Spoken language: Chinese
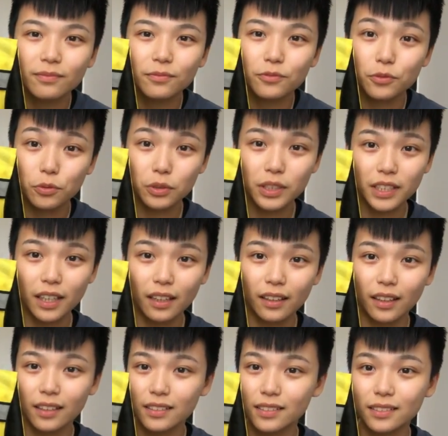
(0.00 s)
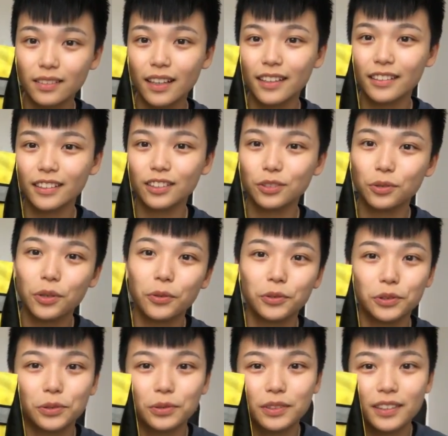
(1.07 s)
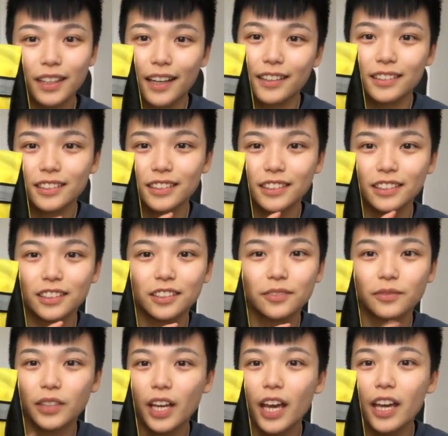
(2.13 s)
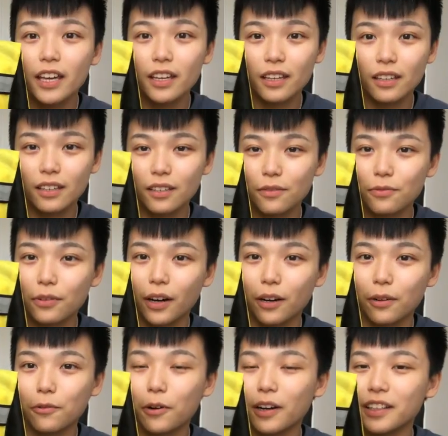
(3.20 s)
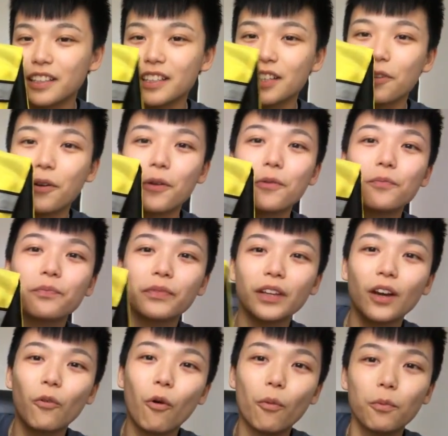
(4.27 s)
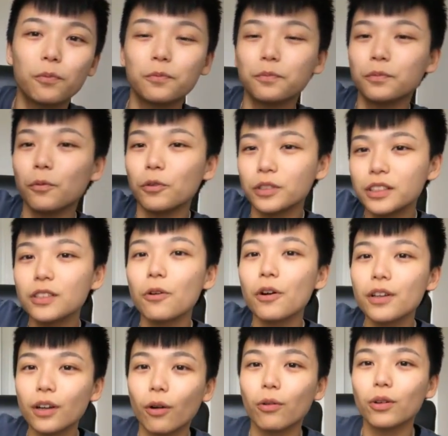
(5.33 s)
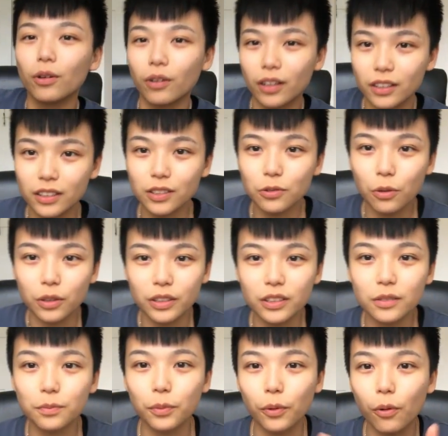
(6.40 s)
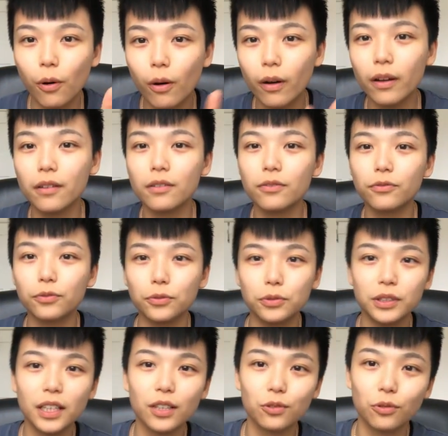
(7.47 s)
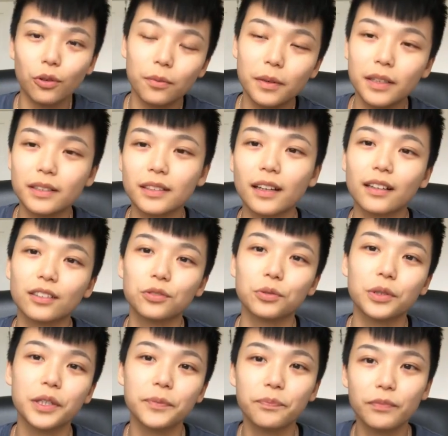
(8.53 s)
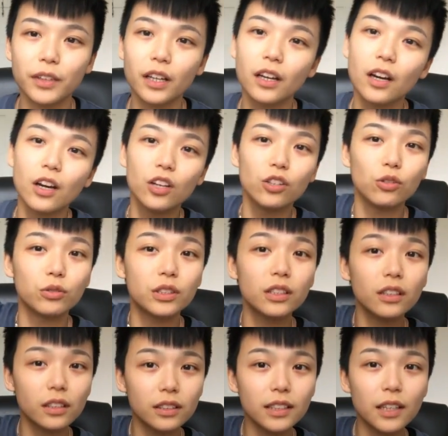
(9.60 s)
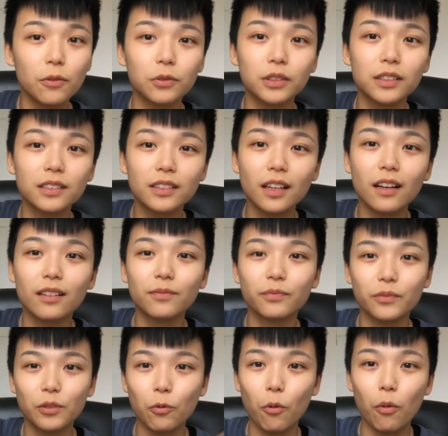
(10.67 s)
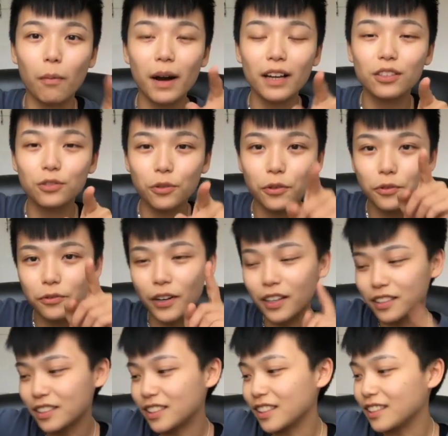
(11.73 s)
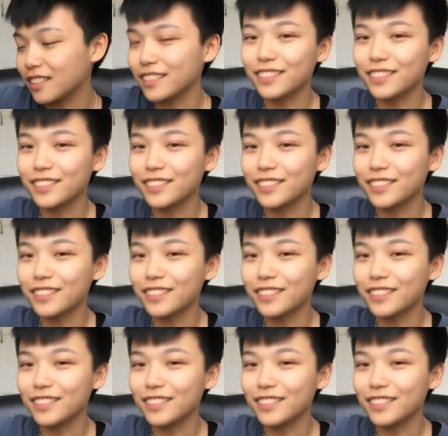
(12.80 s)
浮潜啊之类的，所以我就带着这个以防万一。因为我我是会游泳，可是我是不会浮在水面上，所以有这个在我身上，我妈就会放心